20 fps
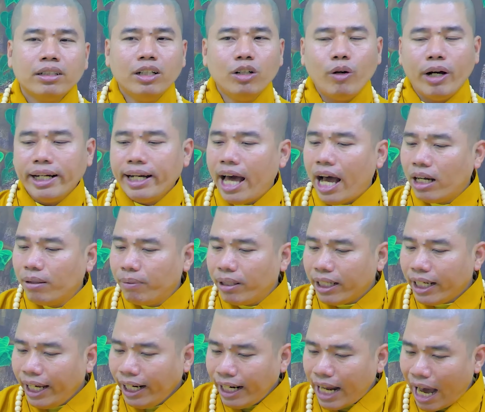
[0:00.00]
người ngoài đời
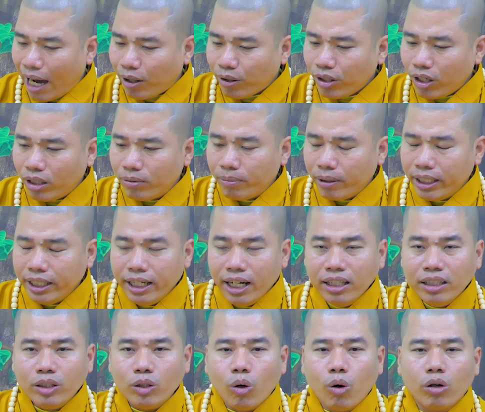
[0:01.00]
mình nghe đạo rồi mình đi
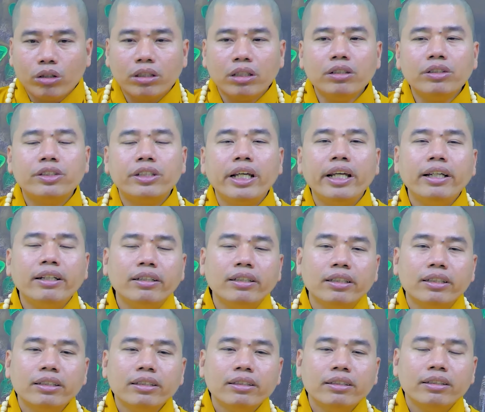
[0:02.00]
đến chùa thường xuyên
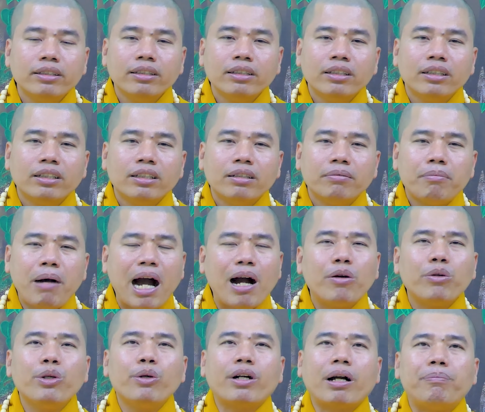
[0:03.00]

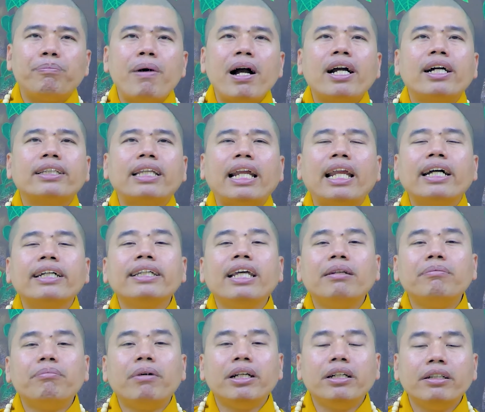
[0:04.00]
bao nhiêu cặp mắt người ta đang
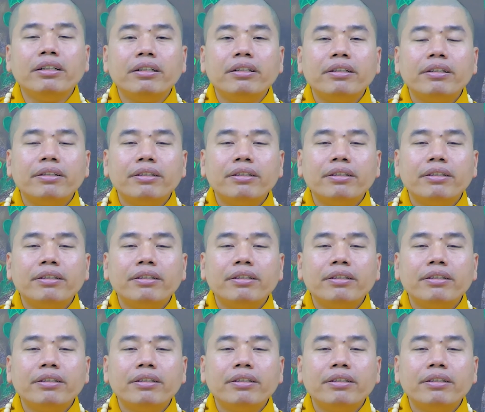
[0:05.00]
nhìn mình